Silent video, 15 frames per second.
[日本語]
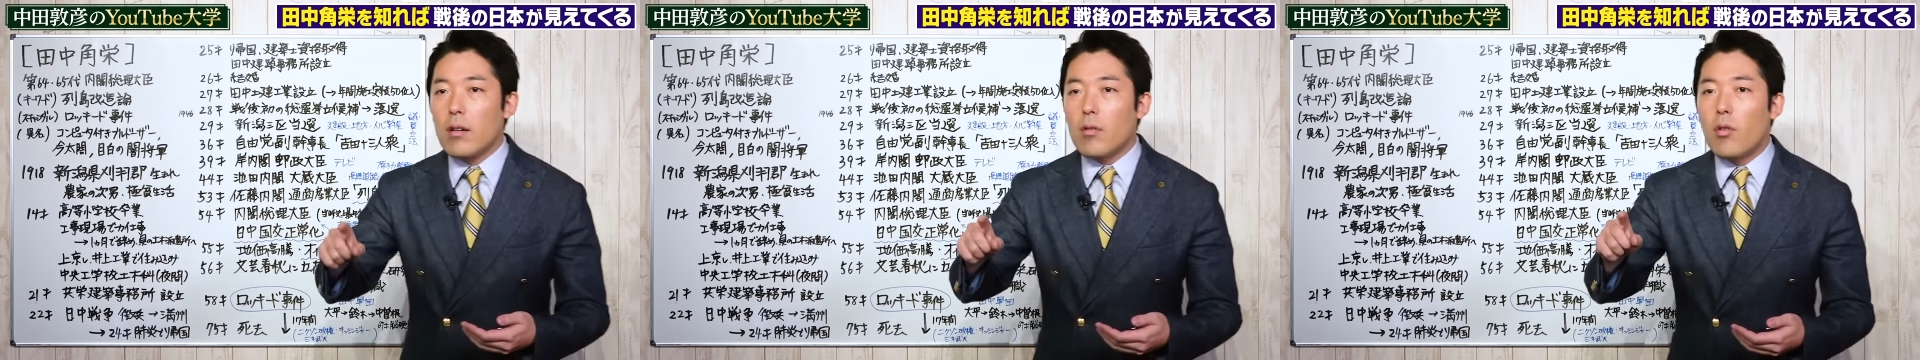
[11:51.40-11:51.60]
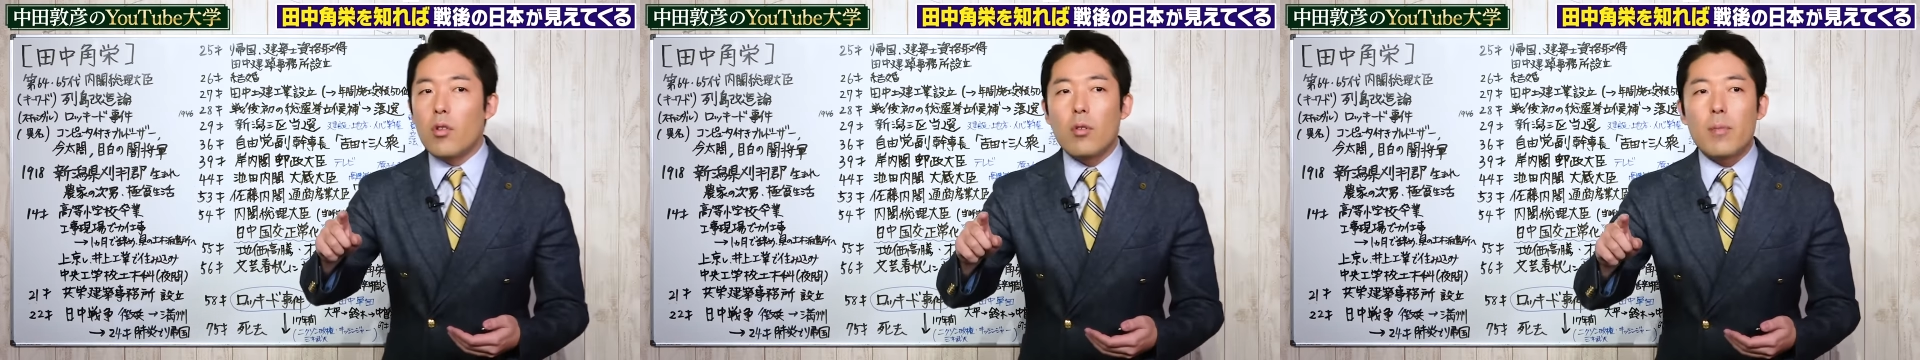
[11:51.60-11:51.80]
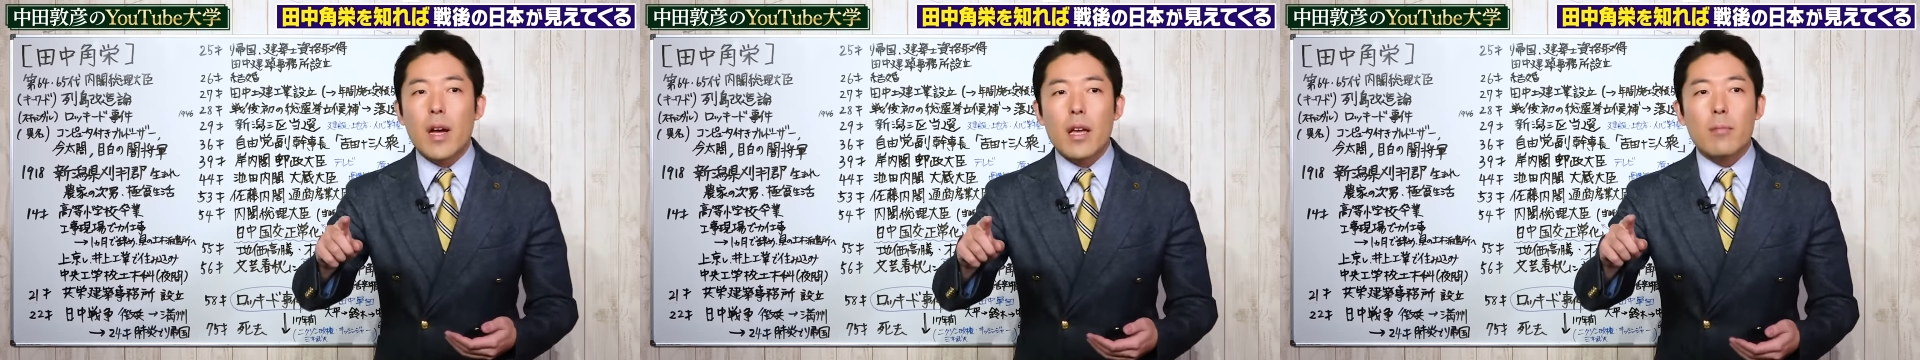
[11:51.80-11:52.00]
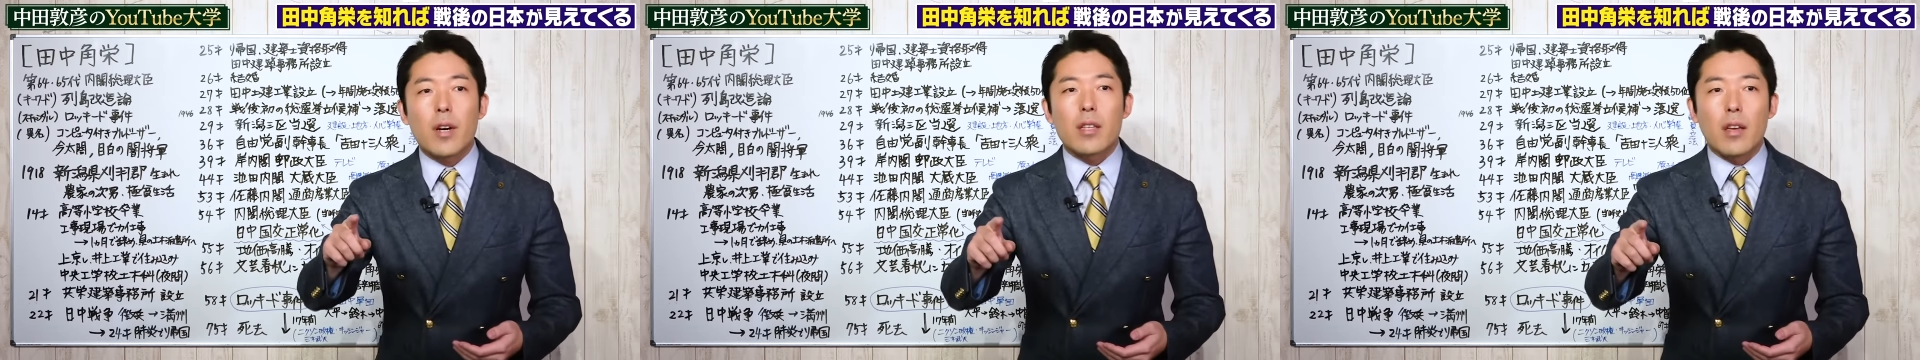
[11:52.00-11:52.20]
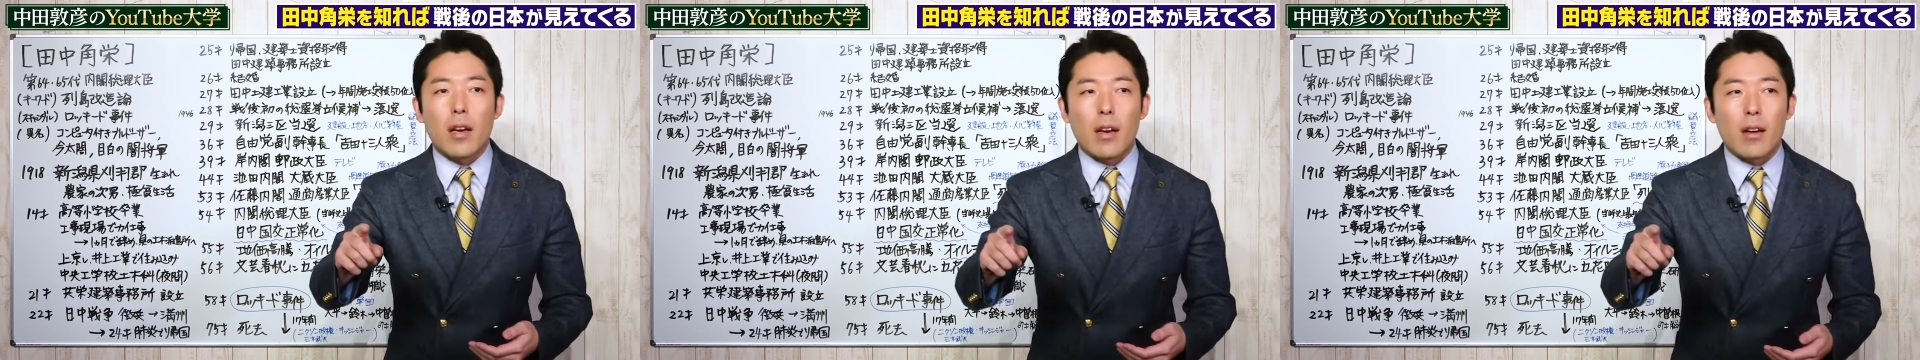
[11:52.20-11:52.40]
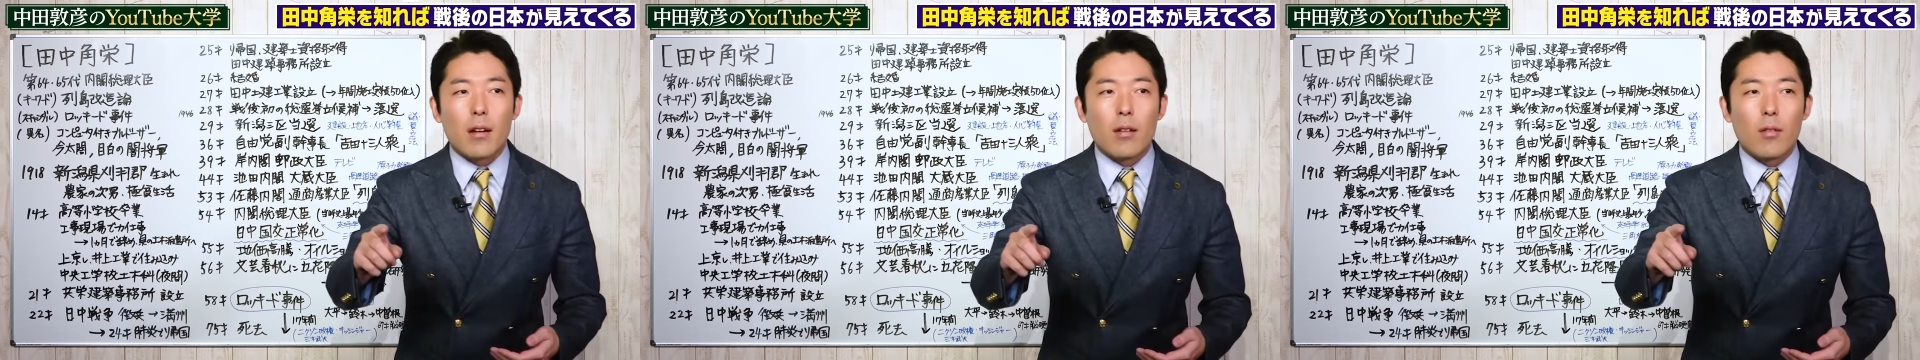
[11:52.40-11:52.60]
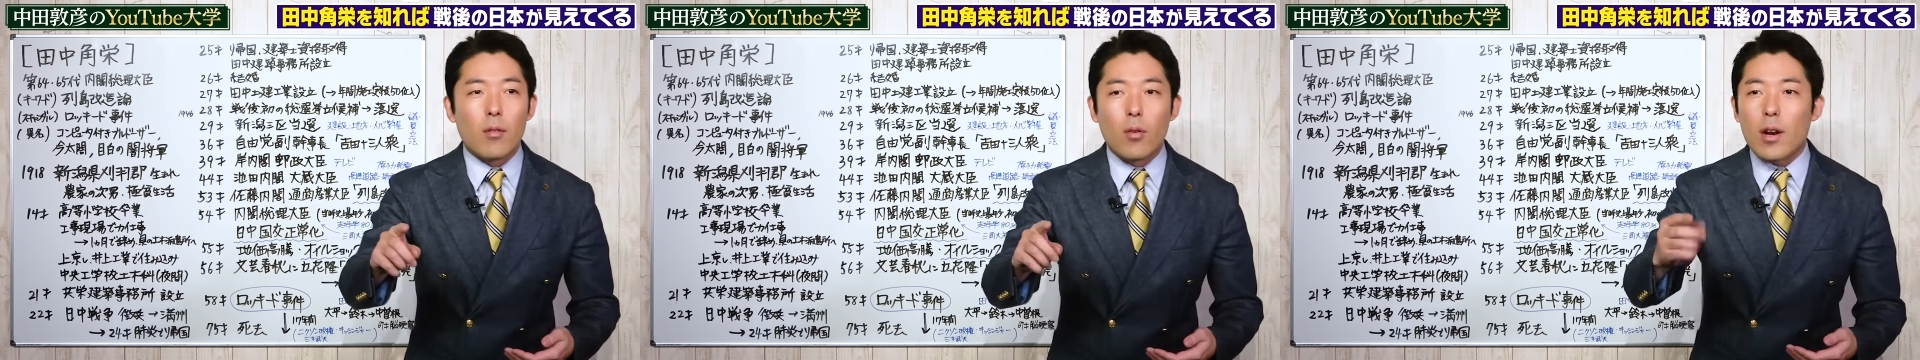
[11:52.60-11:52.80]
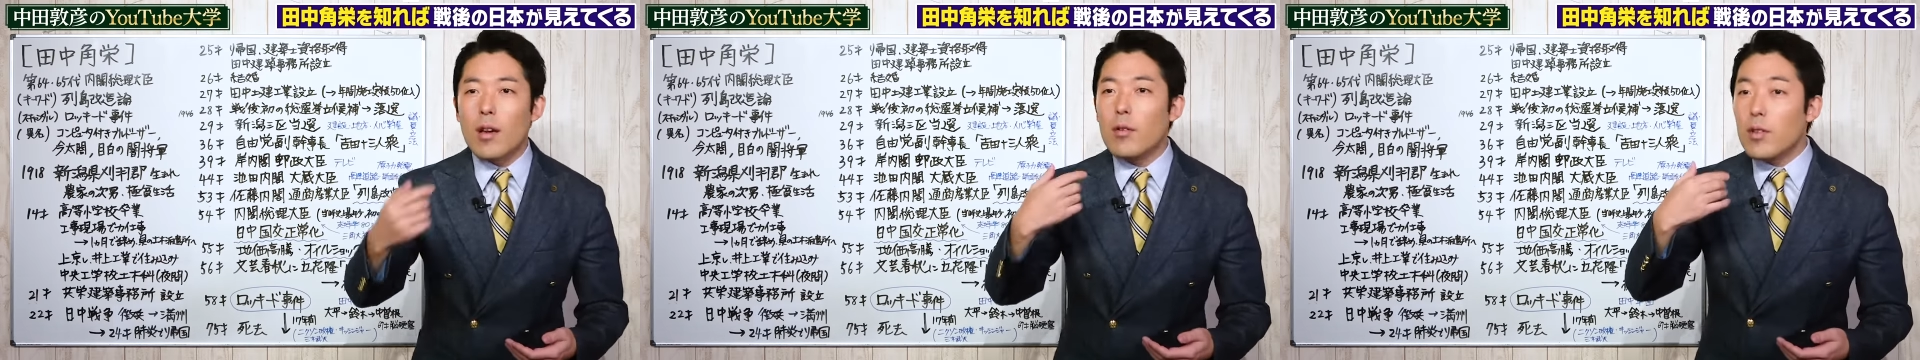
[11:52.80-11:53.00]
この前まで
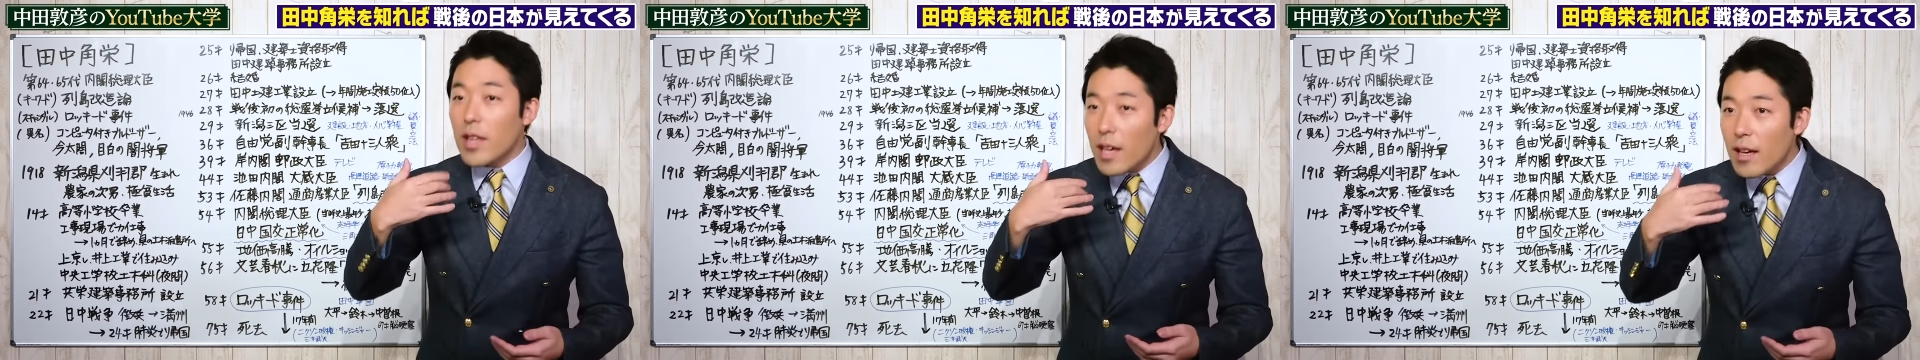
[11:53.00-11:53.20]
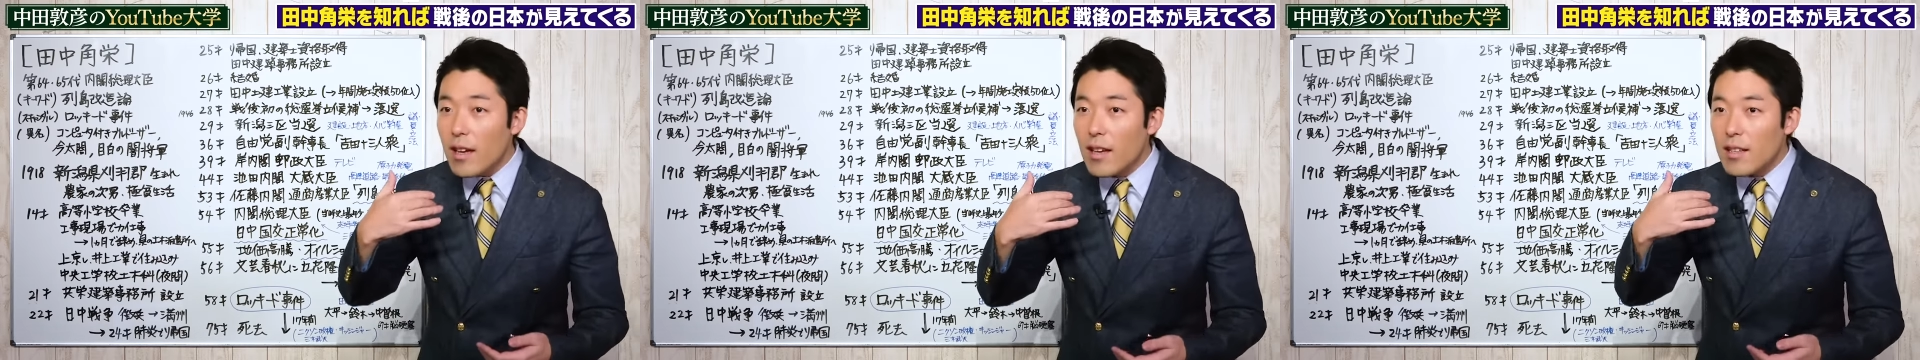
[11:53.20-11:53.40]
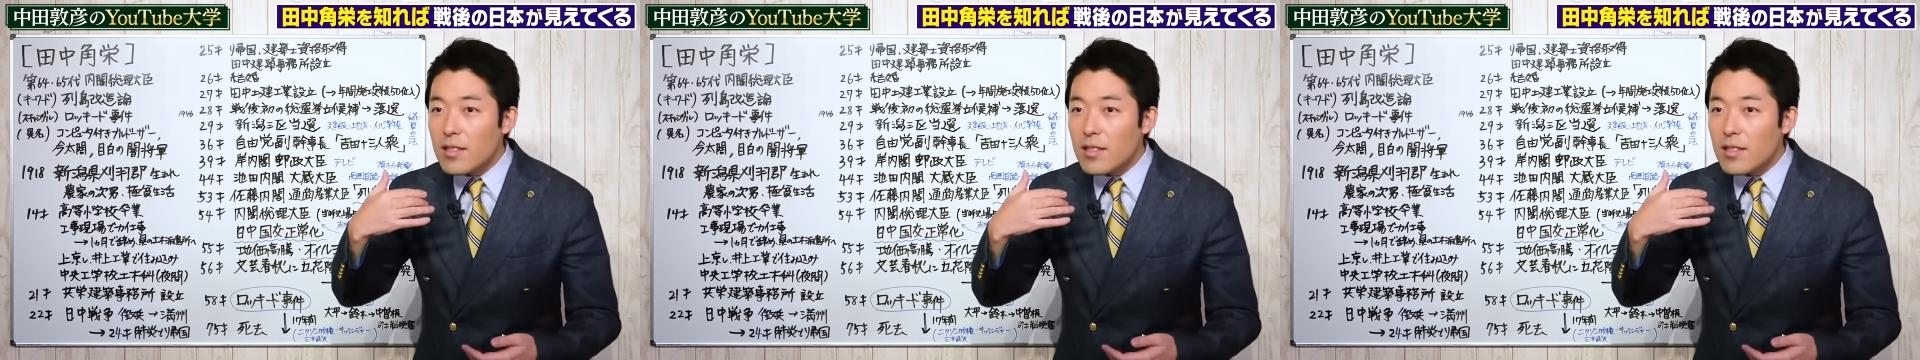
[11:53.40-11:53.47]
俺をね